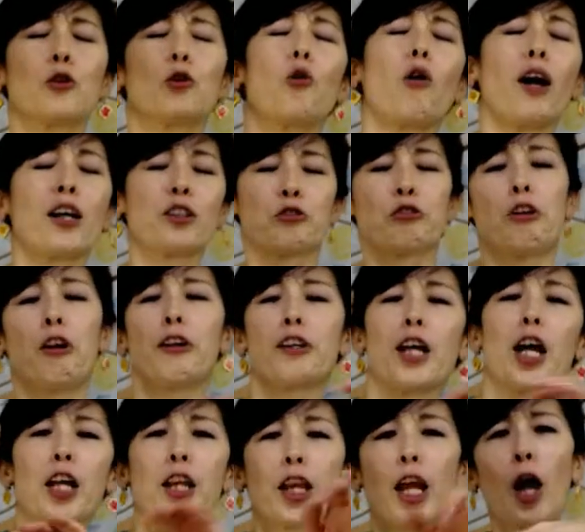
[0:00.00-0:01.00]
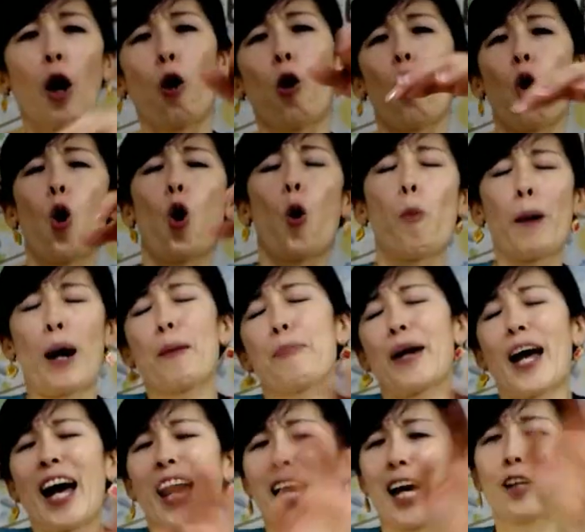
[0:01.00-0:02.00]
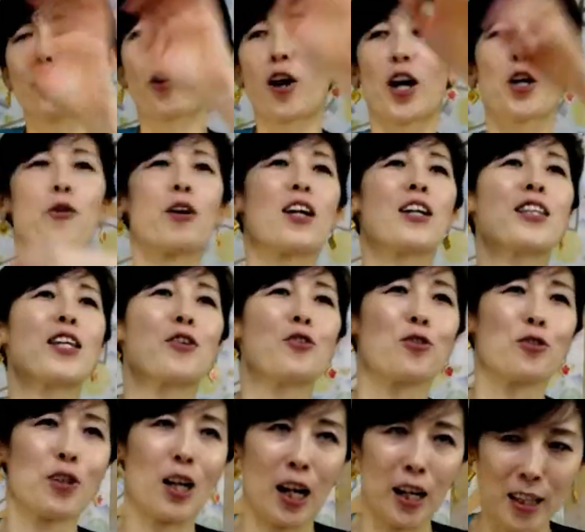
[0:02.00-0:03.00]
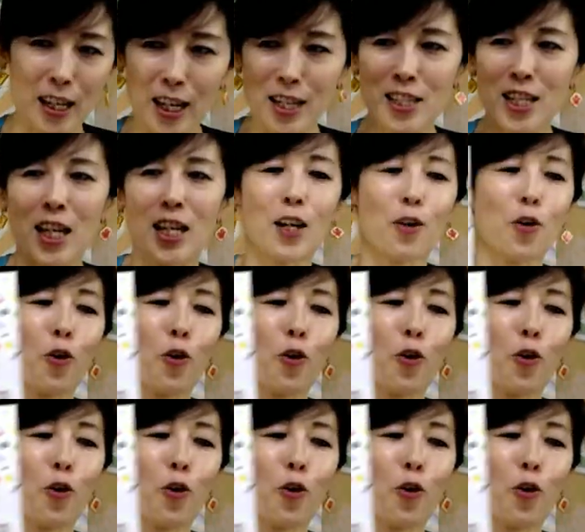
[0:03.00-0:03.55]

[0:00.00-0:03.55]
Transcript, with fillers: んどっか連れてってよババーとか言われてるったらね、ぜひ